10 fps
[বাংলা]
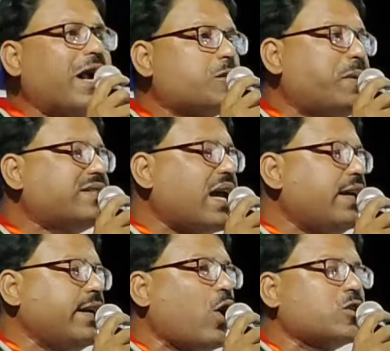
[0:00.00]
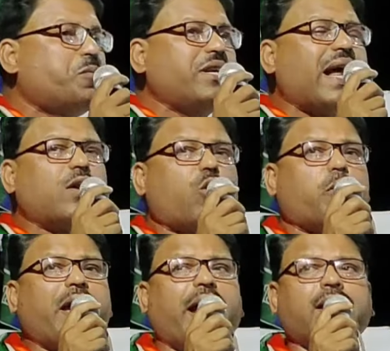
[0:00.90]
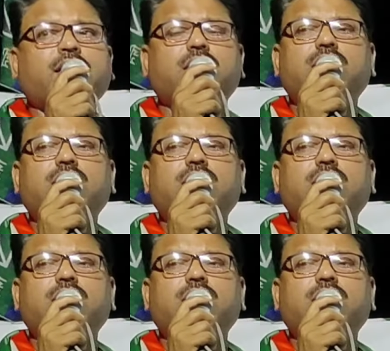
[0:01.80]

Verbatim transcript: সুপার স্পেশালিটি হসপিটাল করবেন